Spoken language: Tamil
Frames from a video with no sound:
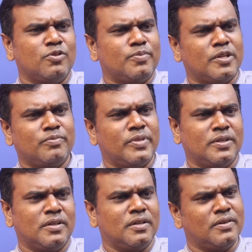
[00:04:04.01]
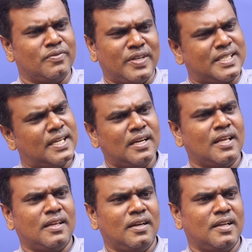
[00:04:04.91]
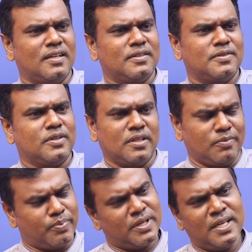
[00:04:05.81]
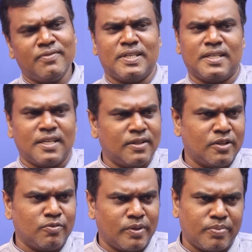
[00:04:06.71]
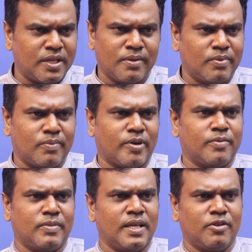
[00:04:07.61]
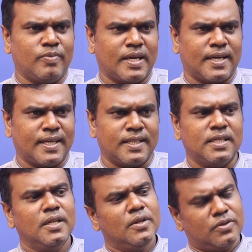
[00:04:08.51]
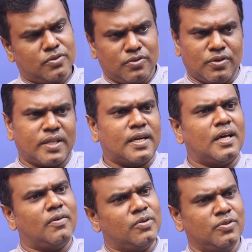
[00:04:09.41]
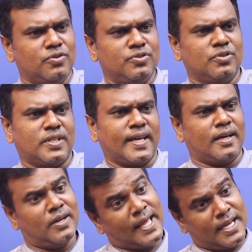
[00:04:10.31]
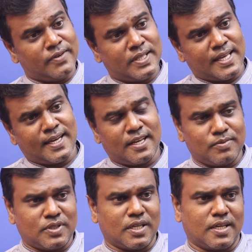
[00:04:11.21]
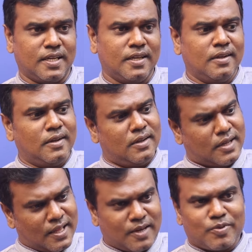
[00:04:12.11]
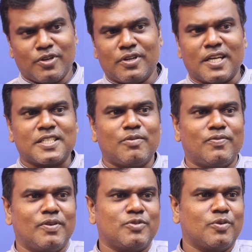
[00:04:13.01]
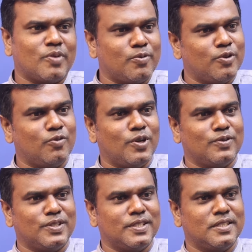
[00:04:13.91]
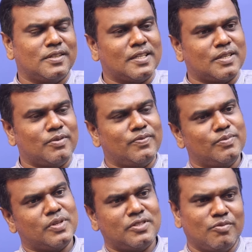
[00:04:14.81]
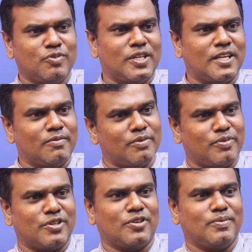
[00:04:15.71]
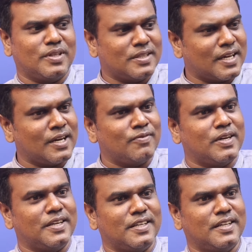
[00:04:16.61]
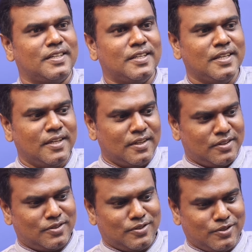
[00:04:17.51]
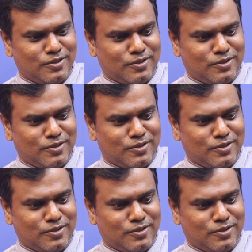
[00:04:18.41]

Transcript: எந்த ஒரு படமுமே வெற்றியெல்லாம் இல்லை பெரிய வெற்றின்னு எதுவுமே பெரிய படங்களே எதுவுமே கிடையாது ஸோ அதனால் அவங்களும் கொஞ்சம் தயங்க லைக்காகவே தயங்க ஆரம்பிச்சிட்டாங்க அதுக்கப்புறம் ராஜ்கமல் ஃபிலிம்ஸ்க்கு மறுபடியும் உள்ள வருது ராஜ்கமல் ஃபிலிம்ஸில் சிம்பு தானே நம்ம பண்ணுறோம் அப்படின்னா தக் லைஃப்பில் ஸோ